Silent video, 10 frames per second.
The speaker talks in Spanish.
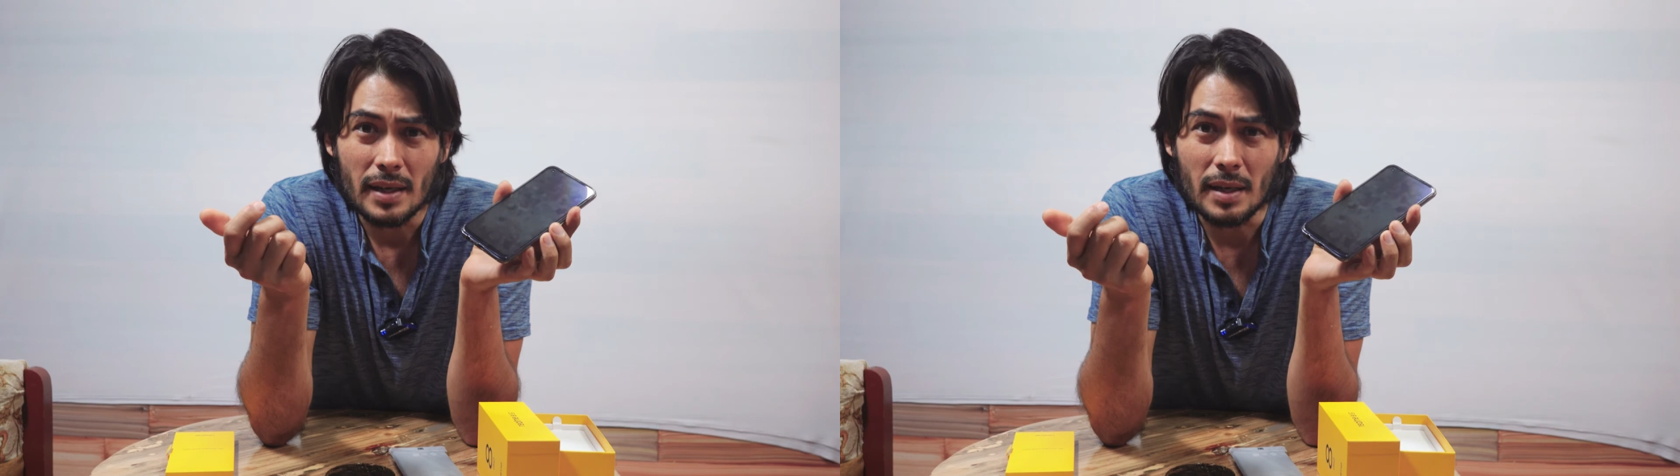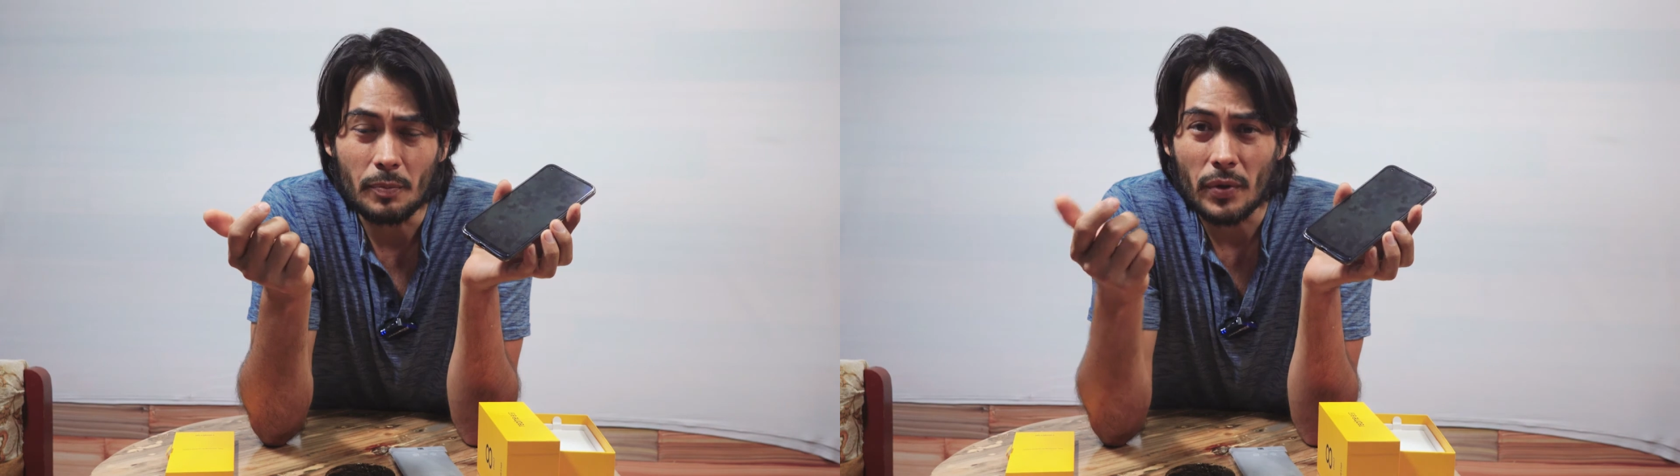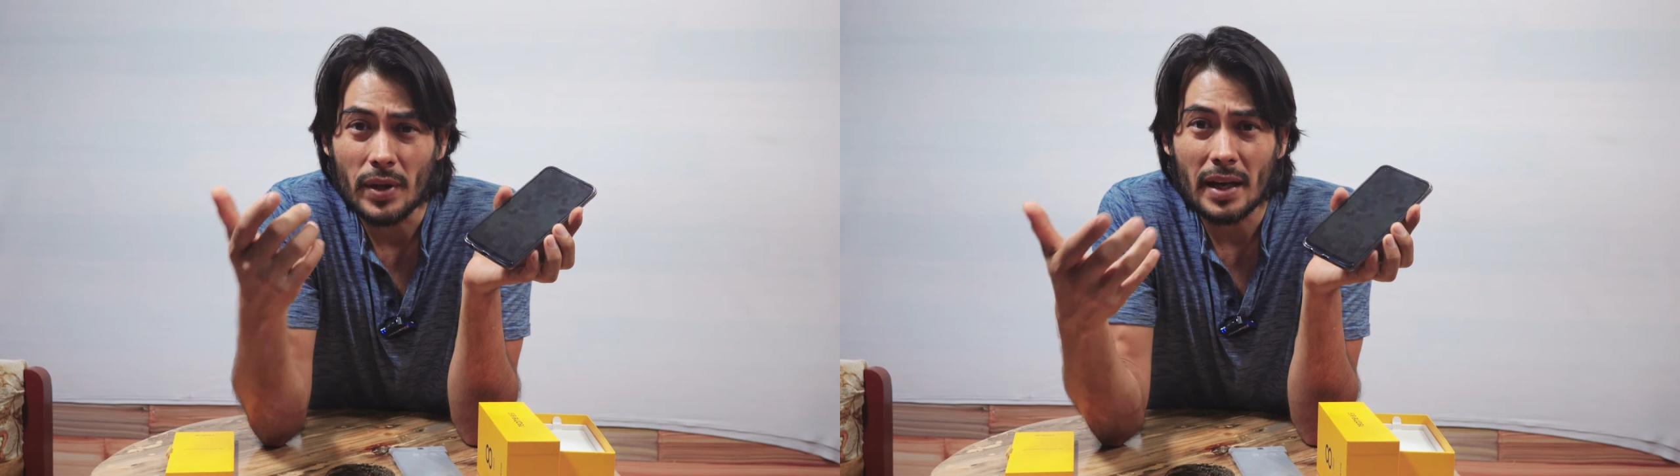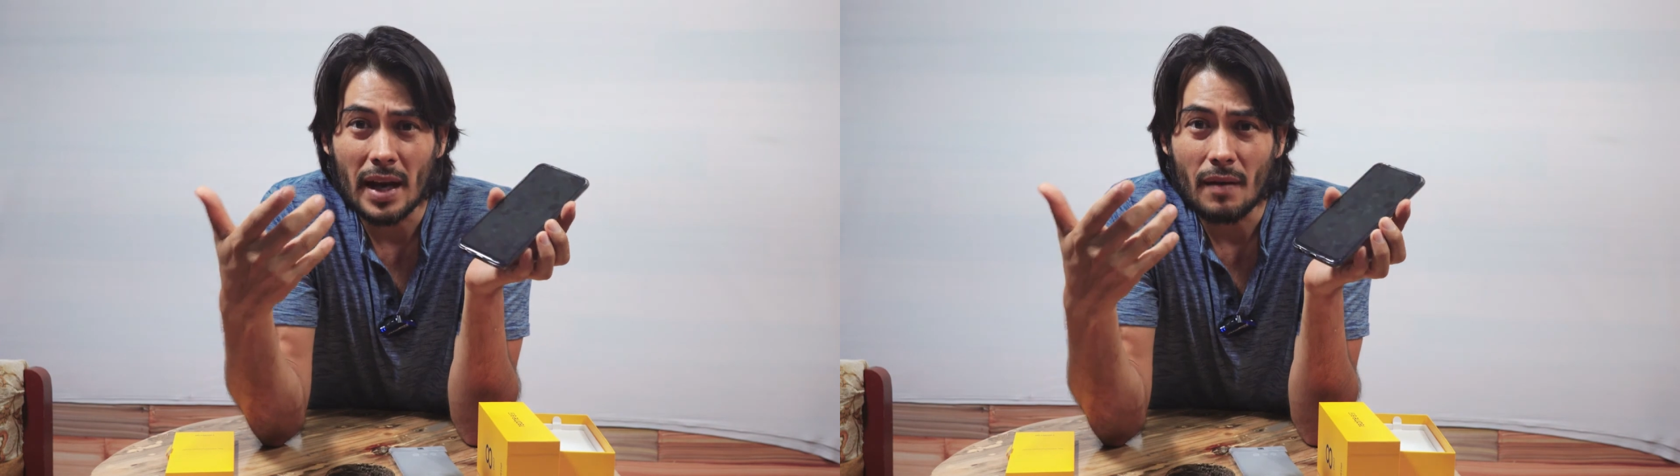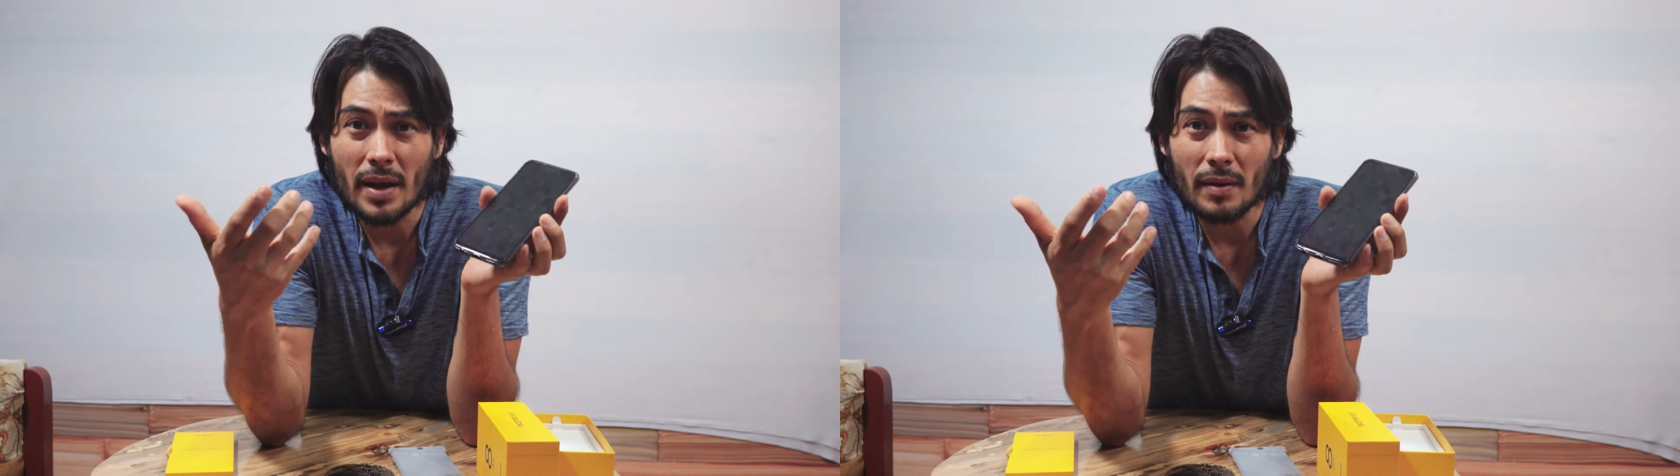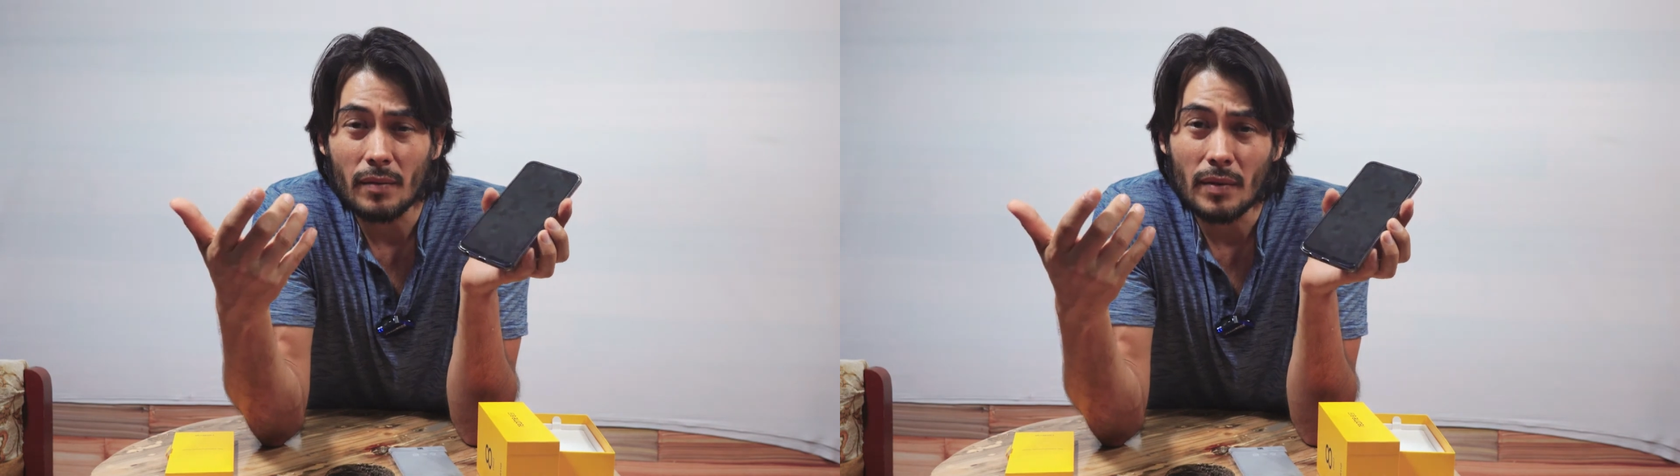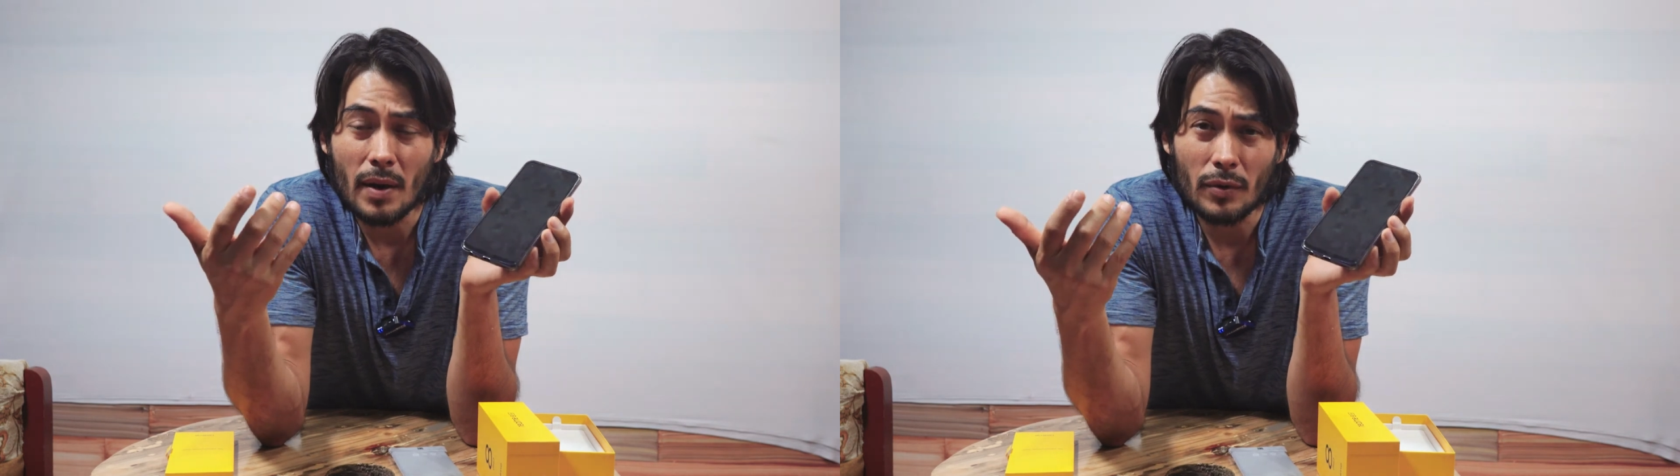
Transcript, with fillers: y poder grabar un